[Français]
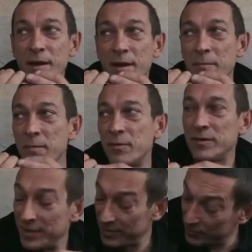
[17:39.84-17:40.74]
Et même,
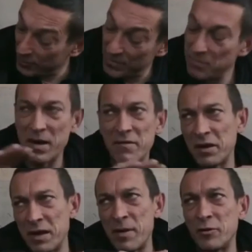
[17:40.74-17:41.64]
quitte à, même pas
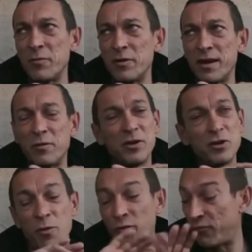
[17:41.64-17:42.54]
avoir d'appartement d'un côté,
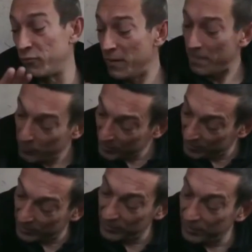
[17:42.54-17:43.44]
je m'en fous.
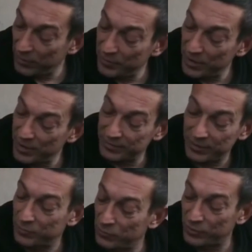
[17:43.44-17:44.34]
Quitte à dormir là,
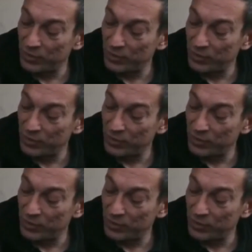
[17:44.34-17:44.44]
ça, tout le temps